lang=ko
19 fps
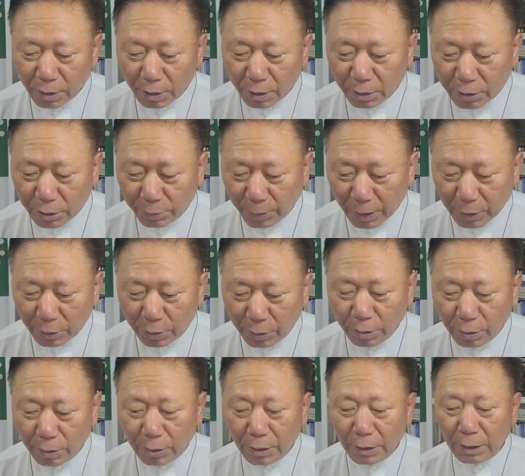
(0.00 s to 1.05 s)
이것이
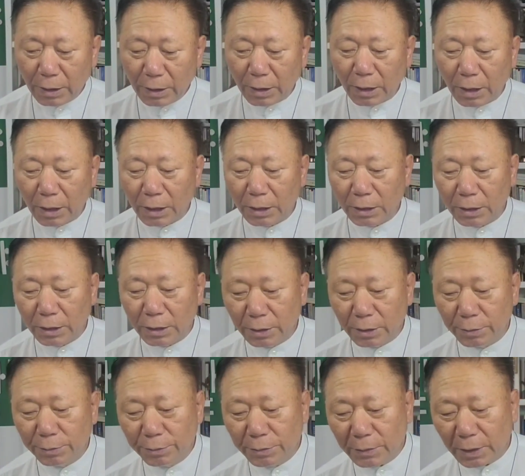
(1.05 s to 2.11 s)
바로 어,
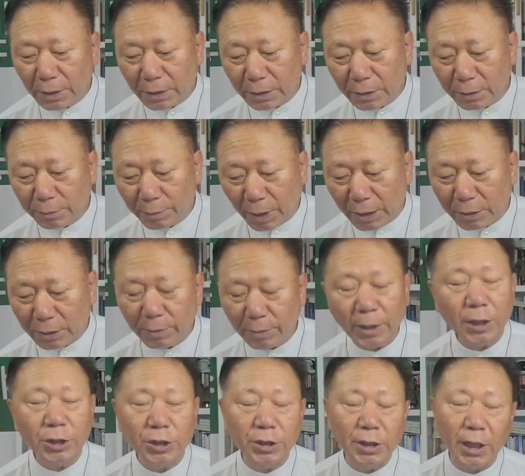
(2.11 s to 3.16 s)
음,
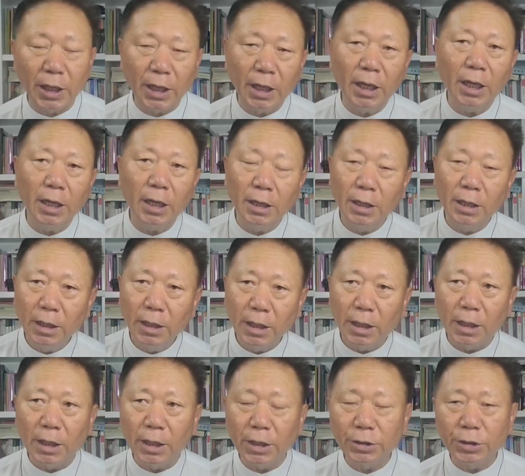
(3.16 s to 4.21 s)
마지막 시대의
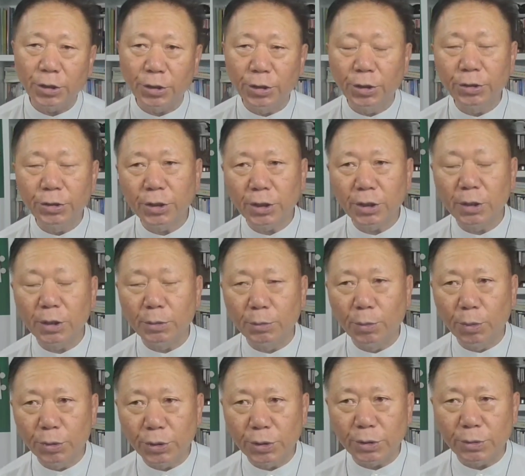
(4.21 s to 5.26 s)
예, 전형적인
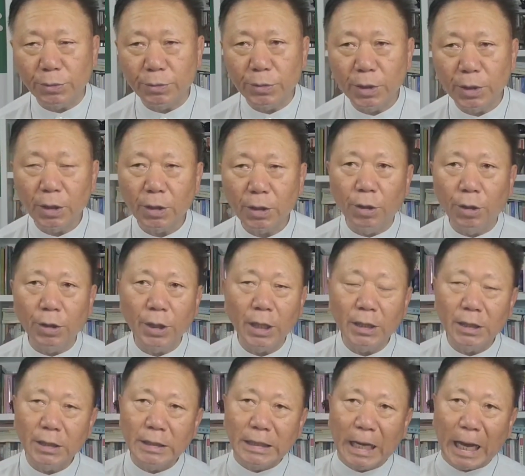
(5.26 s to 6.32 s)
모습
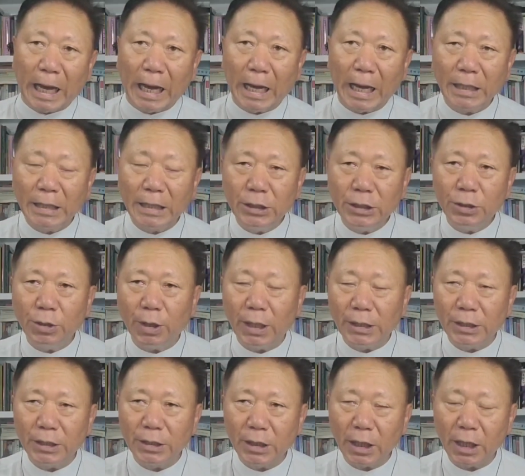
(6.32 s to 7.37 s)
거기에는 악이
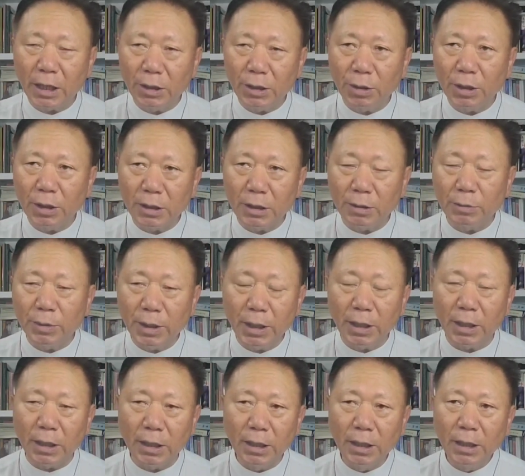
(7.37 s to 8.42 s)
더한 시대가 되기
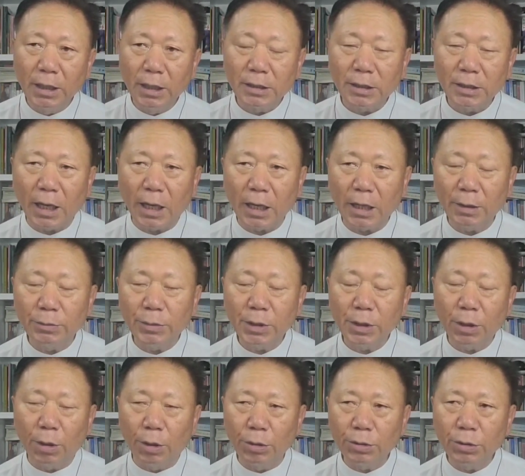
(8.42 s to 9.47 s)
때문에
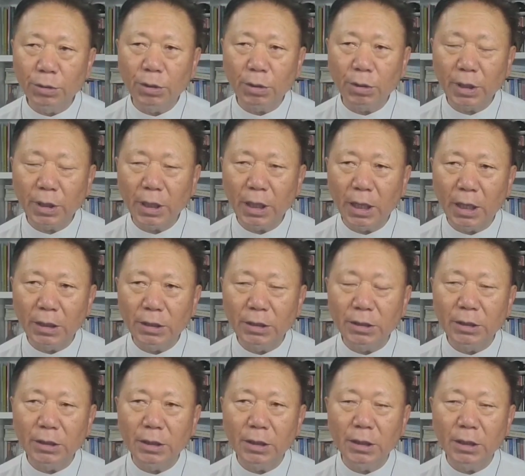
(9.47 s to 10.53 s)
사람들은 어떻게
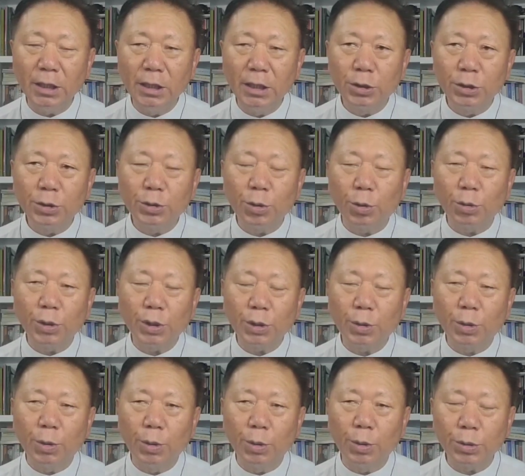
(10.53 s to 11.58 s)
하든지
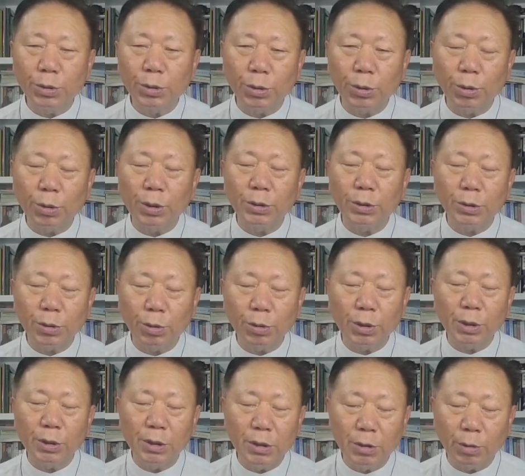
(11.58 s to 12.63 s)
속고 속이,
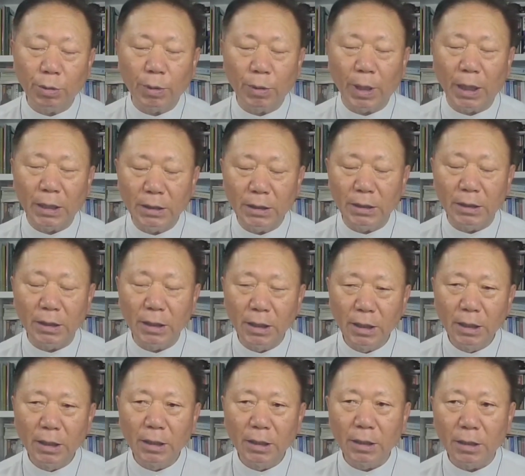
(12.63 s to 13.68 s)
속이려고 하는
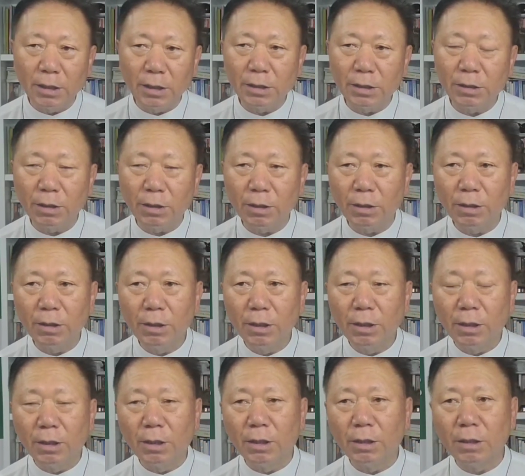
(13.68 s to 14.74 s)
그래서
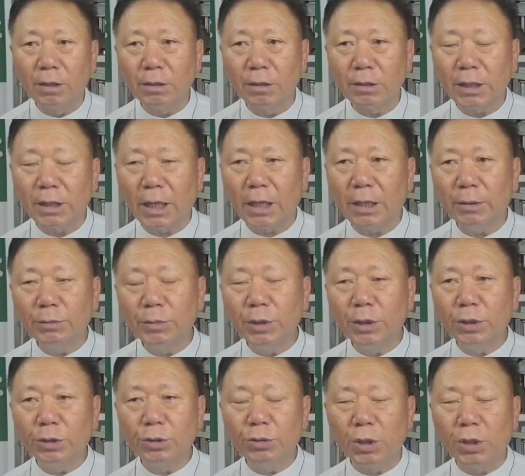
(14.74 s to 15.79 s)
어,
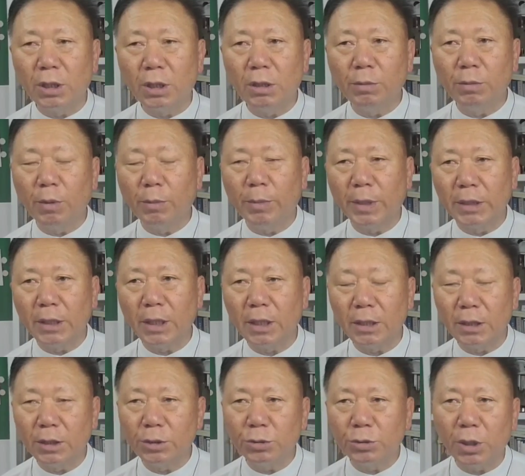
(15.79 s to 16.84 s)
사람들이 죄를 범하되
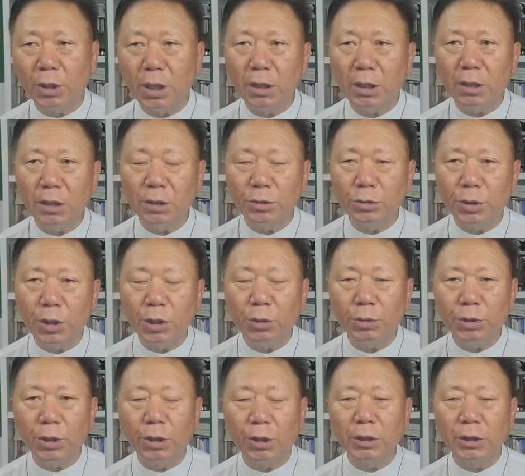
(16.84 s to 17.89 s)
이 죄를
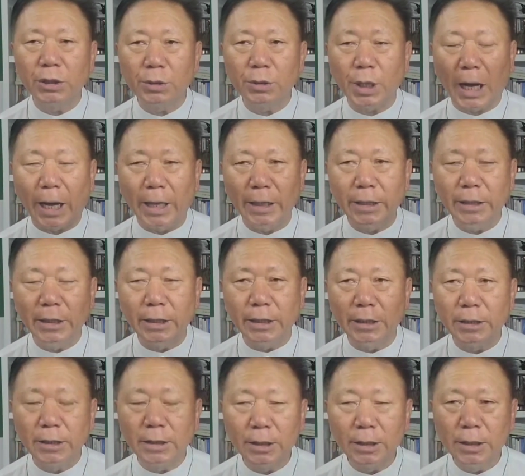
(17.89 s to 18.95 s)
죄로 여기지
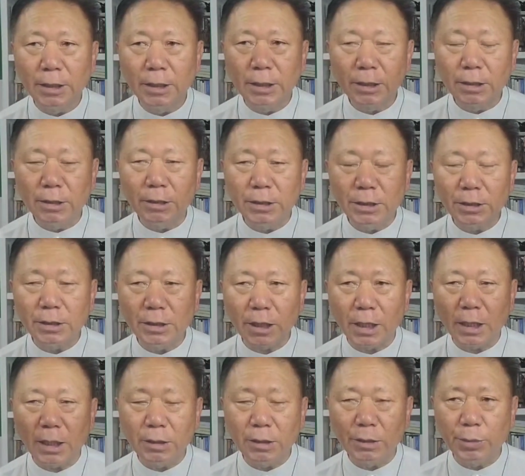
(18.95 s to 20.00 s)
않는 그런
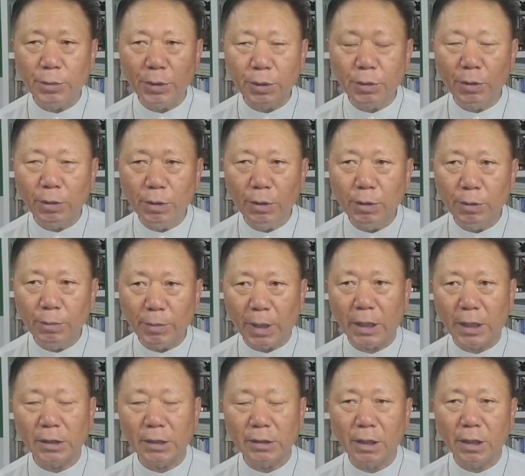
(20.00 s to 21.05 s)
시대가 되버리고
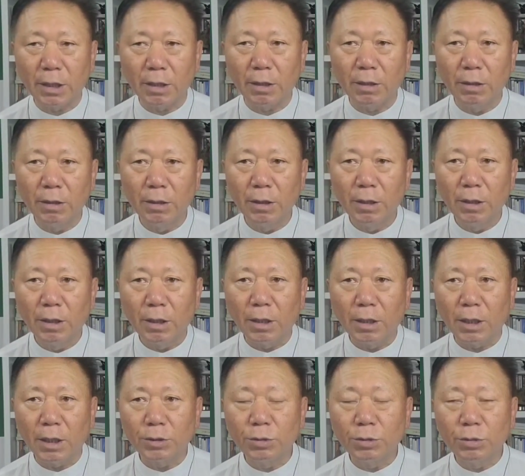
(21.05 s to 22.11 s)
말았어요.
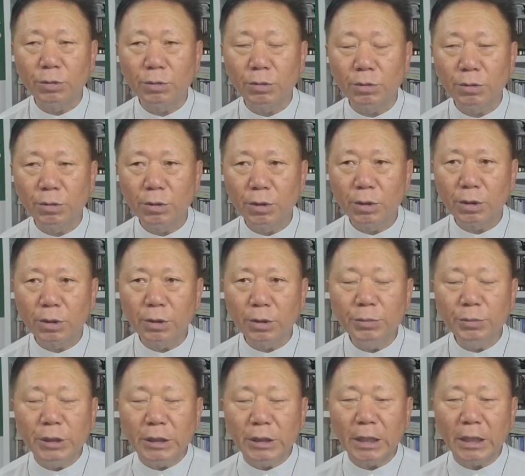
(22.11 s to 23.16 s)
아주
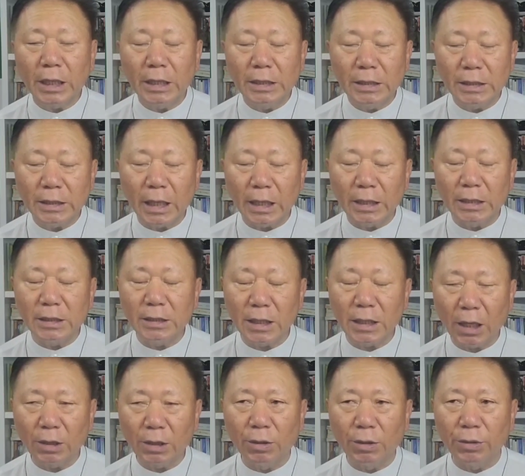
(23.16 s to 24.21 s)
끔찍한 살인
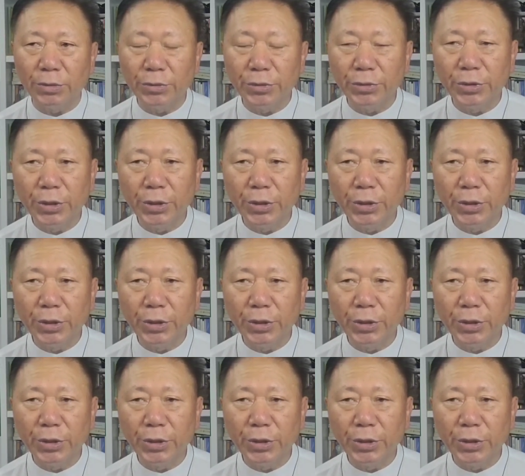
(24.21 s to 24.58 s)
사건